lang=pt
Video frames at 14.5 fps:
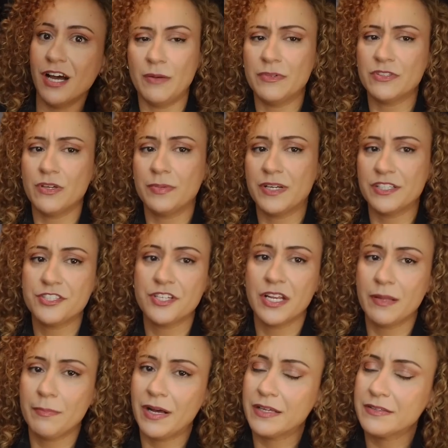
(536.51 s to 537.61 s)
Dá uma
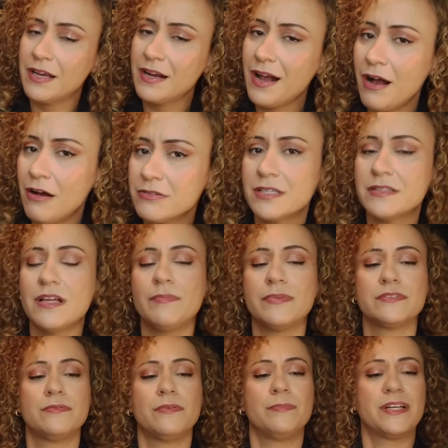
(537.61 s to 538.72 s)
dobradinha na barra da calça, dá
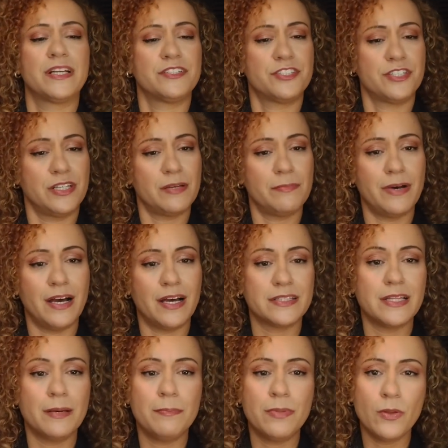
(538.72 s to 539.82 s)
uma dobradinha na
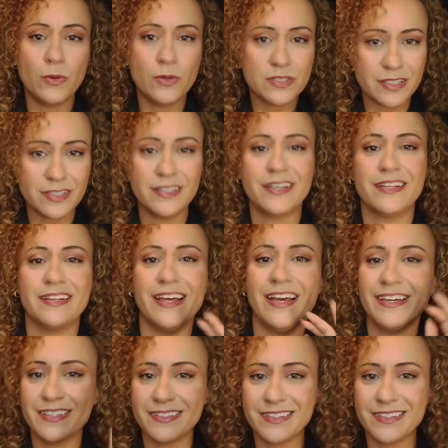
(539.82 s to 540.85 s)
barra da blusa, né,